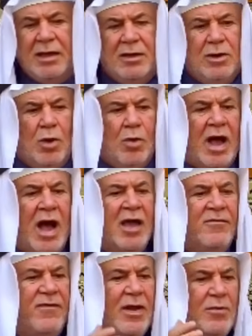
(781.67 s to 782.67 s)

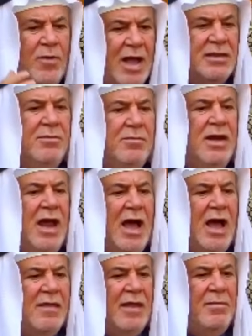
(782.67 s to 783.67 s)
وخايفه الوادم من
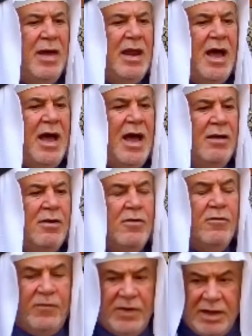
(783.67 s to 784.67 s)
هذا البلاء
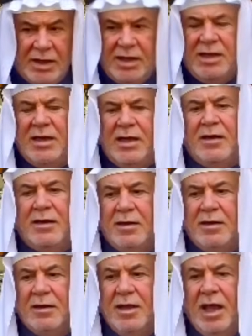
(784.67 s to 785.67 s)
في حين
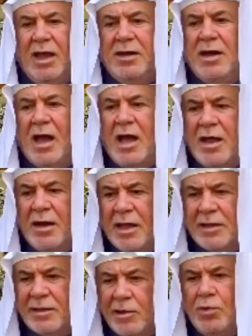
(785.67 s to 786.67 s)
ان
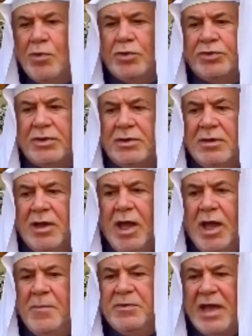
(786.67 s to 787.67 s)
قريه لوط
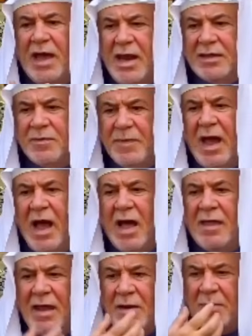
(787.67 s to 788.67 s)
ابتلت
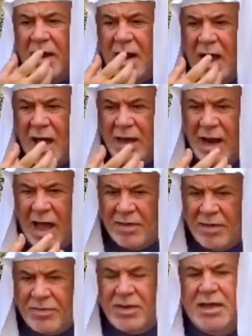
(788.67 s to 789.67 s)
بهذا البلاء
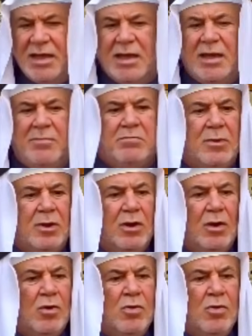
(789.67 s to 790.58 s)
العظيم و...